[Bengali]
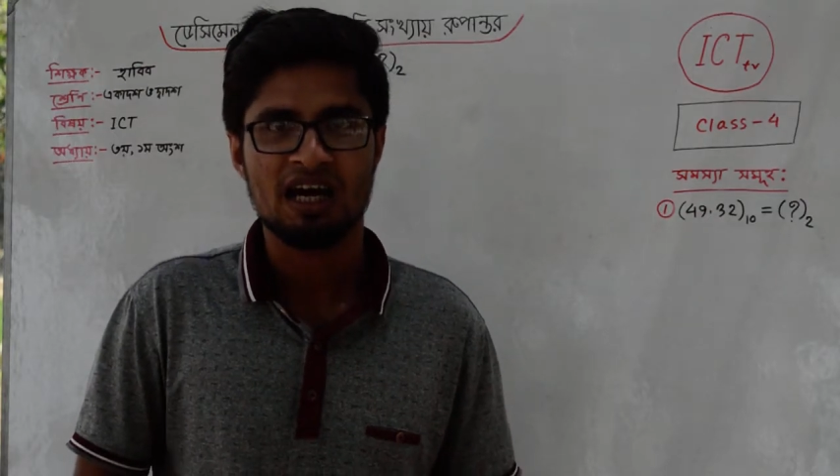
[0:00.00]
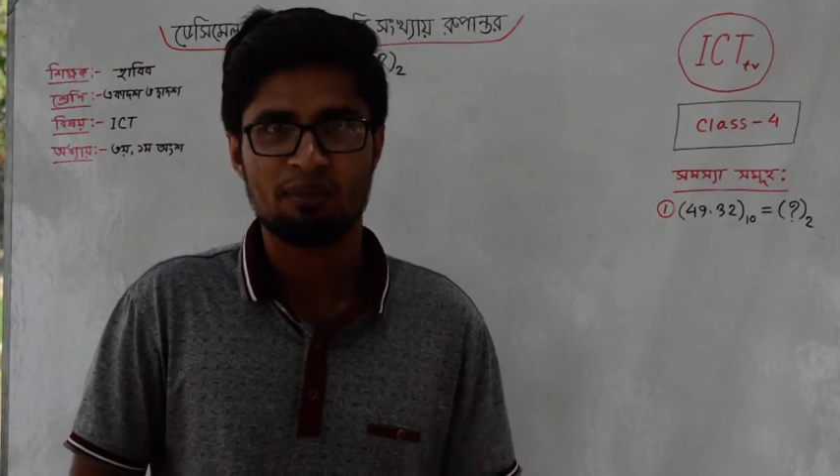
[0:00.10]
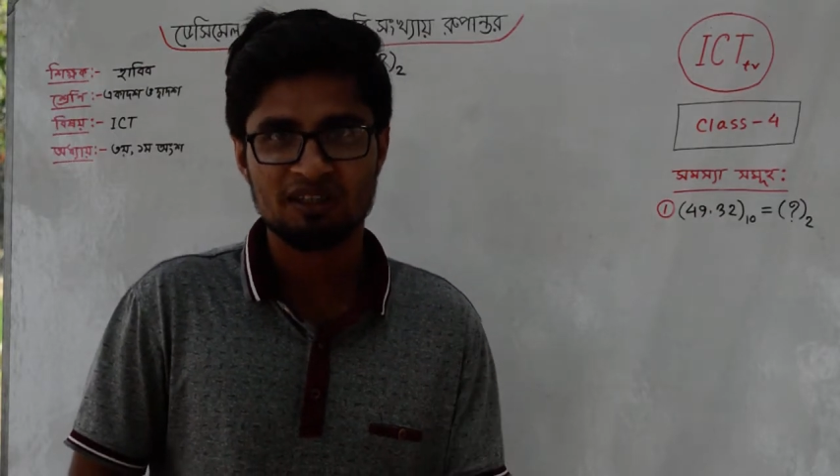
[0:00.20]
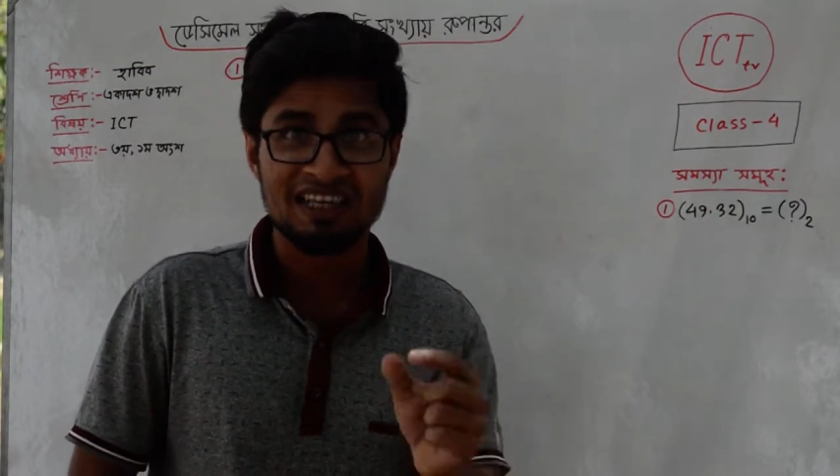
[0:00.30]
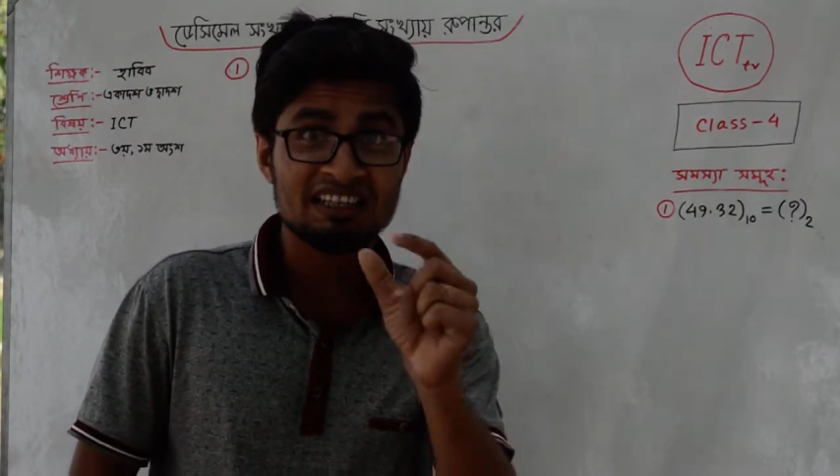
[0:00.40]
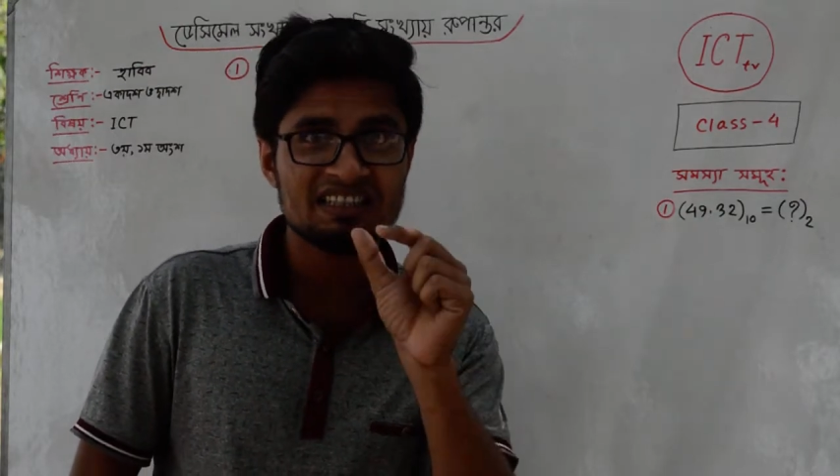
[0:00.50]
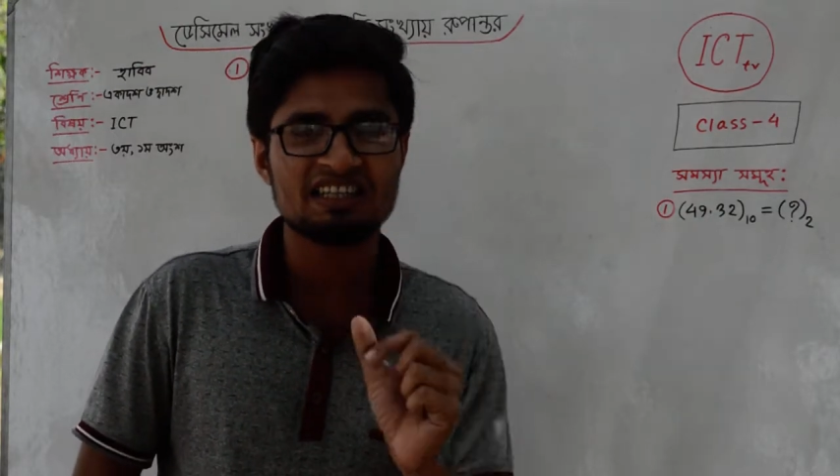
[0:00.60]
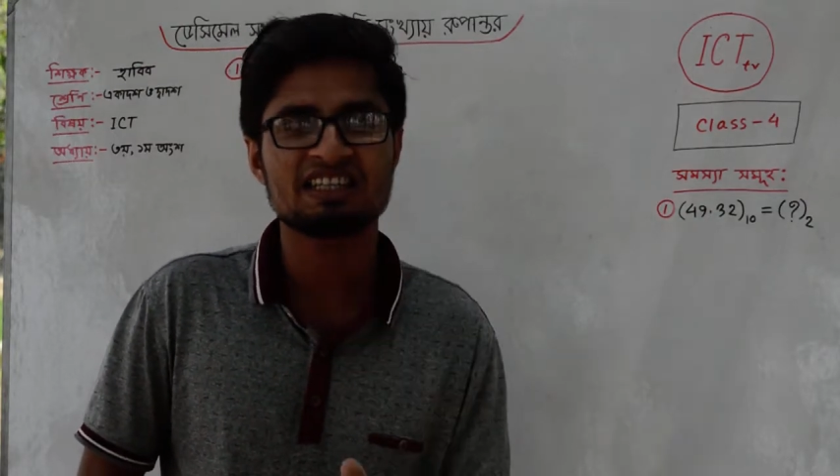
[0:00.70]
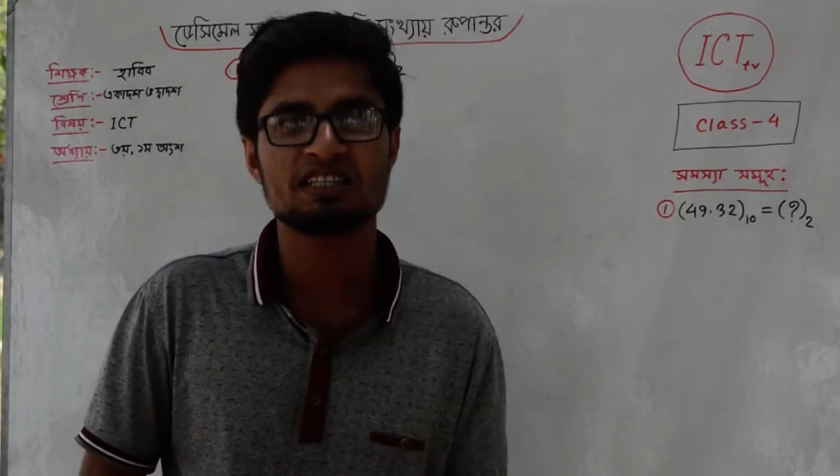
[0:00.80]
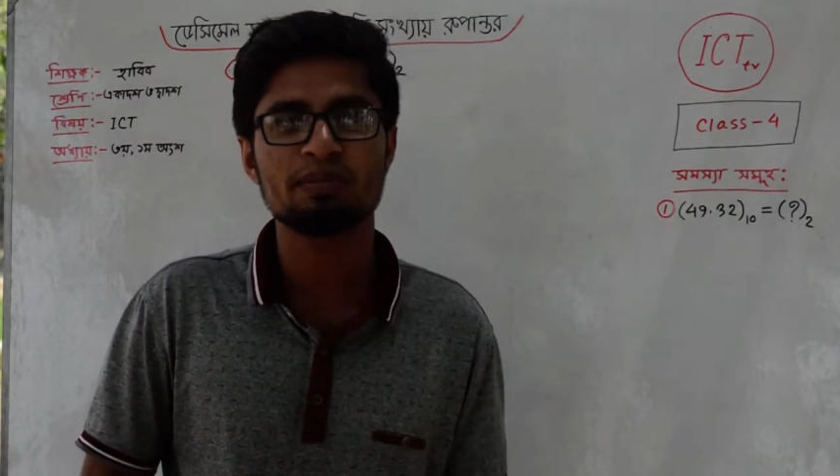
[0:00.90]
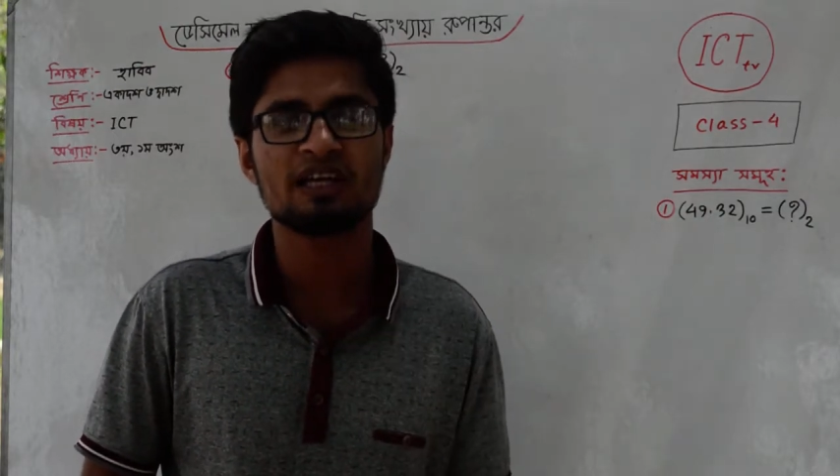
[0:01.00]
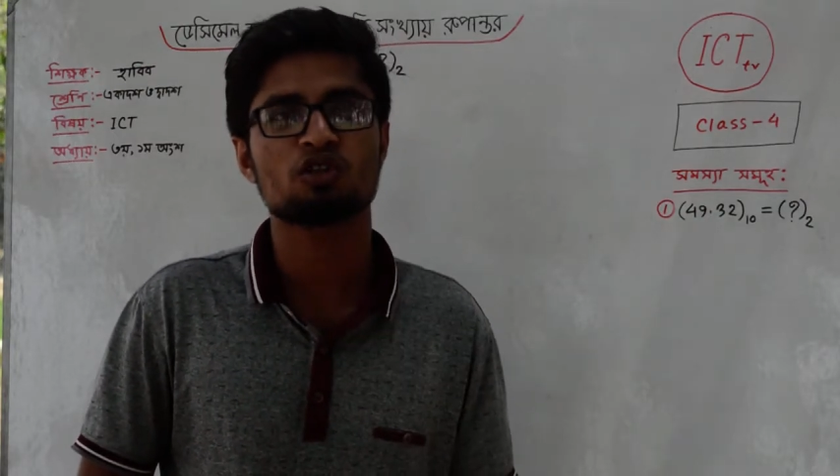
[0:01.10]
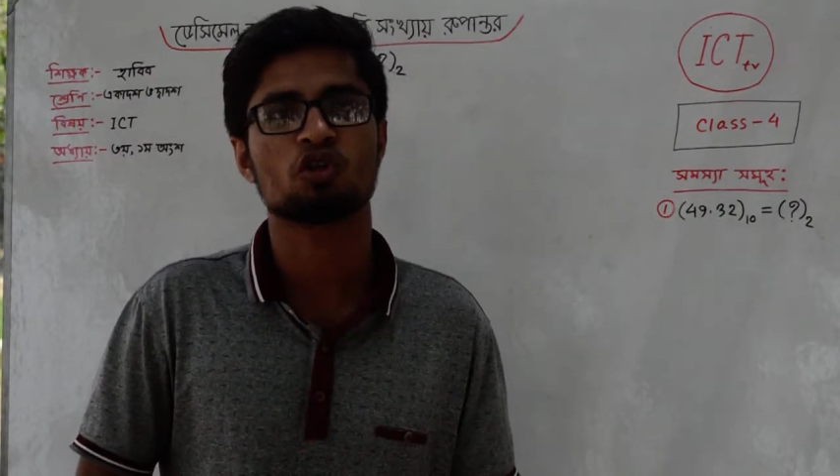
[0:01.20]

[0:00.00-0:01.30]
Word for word: আমরা জানি যে ডেসিমেল